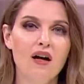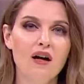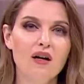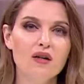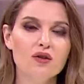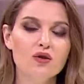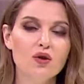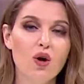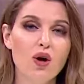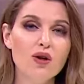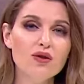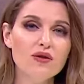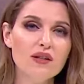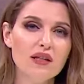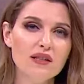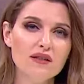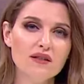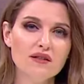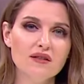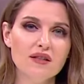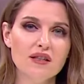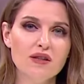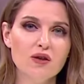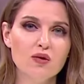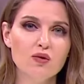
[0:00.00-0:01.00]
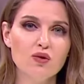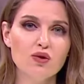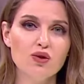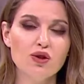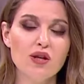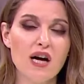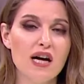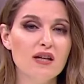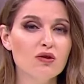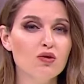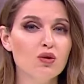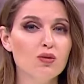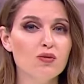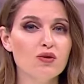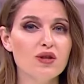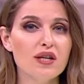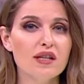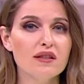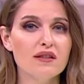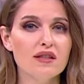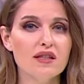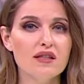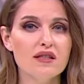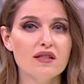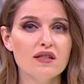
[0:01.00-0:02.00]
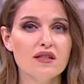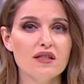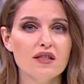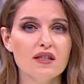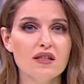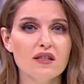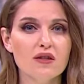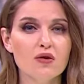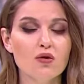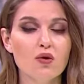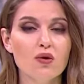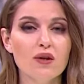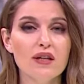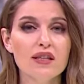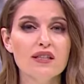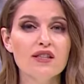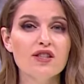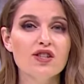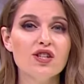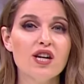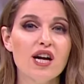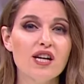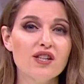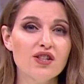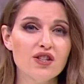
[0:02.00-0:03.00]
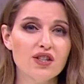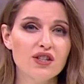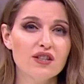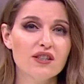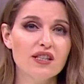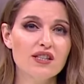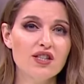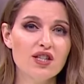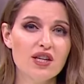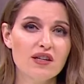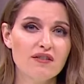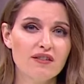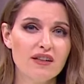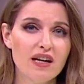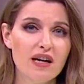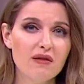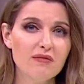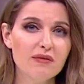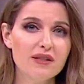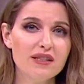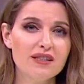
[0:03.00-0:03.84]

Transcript: Dört kadından oluşan tüp çetesi göreni şaşkına çeviren bir